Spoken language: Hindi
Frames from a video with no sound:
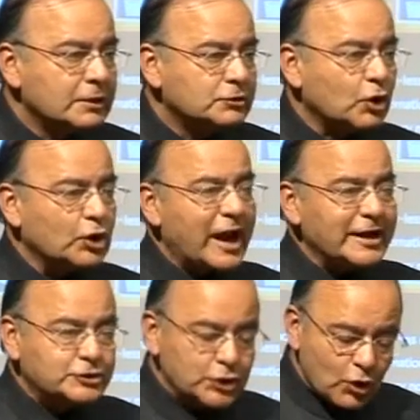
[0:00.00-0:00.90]
तो
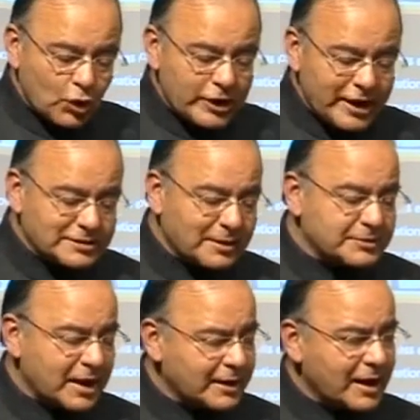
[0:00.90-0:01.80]
राज्यों को यह
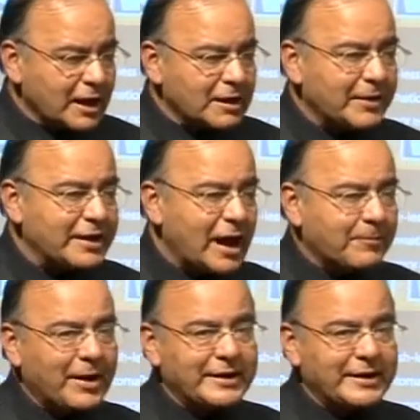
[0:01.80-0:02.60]
समझाना कि भाई आपका